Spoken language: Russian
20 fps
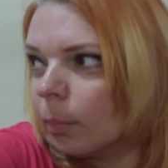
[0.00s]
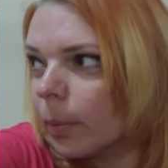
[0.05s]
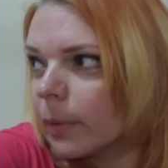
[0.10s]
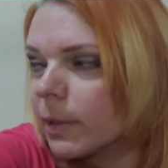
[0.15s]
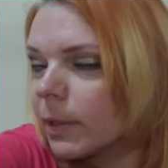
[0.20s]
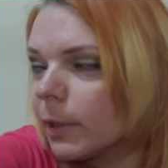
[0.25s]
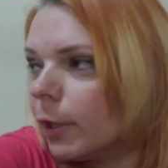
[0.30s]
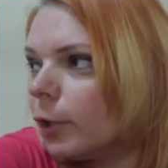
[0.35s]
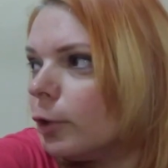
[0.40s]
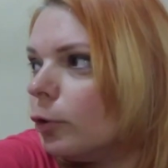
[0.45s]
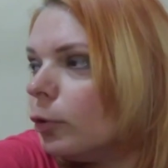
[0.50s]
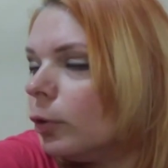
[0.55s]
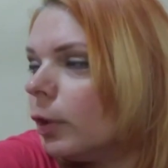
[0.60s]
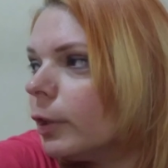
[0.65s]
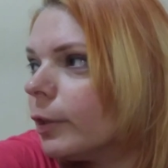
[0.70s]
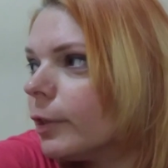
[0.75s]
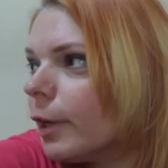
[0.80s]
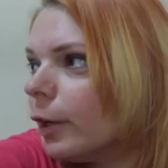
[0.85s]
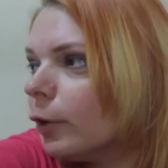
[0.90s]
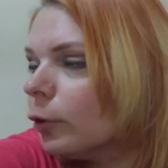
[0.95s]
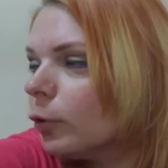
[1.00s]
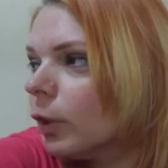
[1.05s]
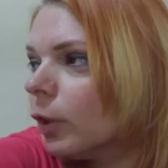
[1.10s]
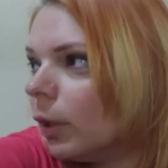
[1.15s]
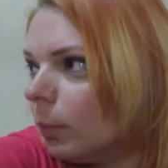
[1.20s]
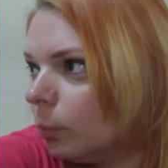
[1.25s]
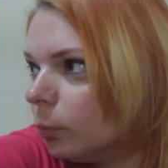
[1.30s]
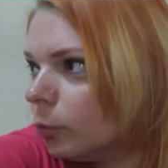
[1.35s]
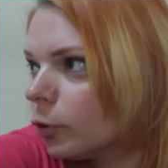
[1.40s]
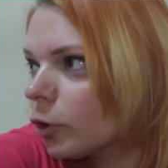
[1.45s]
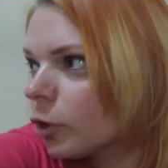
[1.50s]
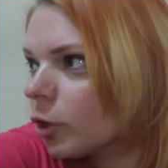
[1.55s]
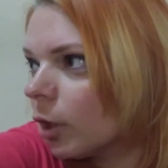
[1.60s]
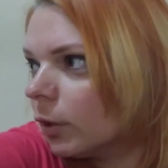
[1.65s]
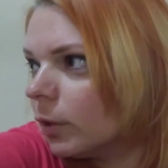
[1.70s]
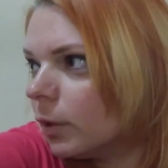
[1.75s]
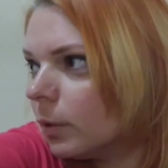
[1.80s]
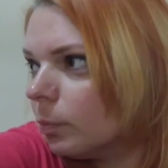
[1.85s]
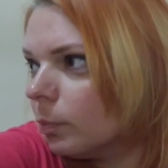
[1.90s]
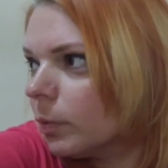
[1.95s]
Последнюю неделю ты не будешь
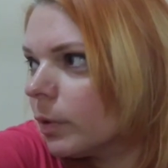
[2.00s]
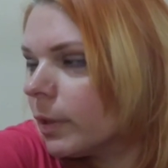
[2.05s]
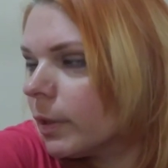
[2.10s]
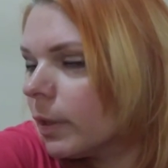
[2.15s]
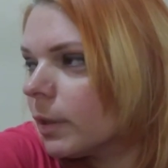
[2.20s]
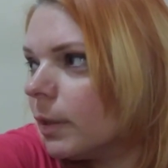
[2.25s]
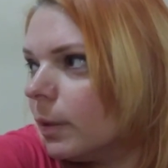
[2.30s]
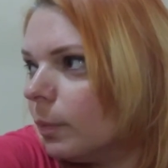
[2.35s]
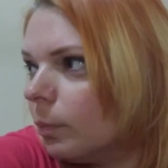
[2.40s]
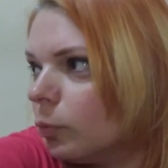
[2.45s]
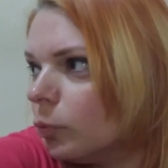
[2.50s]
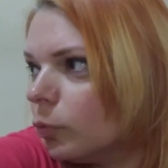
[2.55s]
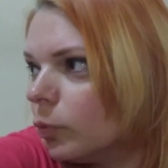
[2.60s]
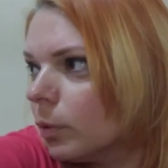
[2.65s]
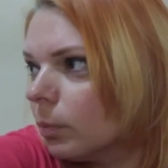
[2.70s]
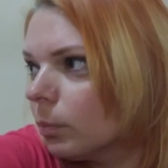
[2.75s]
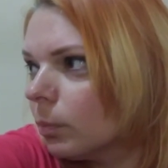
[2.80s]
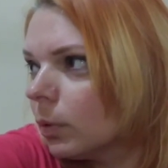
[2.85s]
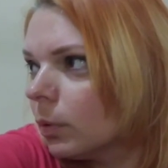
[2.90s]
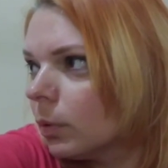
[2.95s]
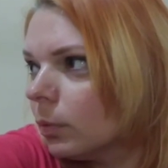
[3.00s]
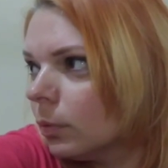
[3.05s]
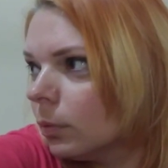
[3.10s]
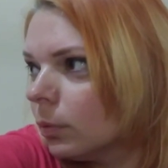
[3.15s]
ходить, мы здесь не будем.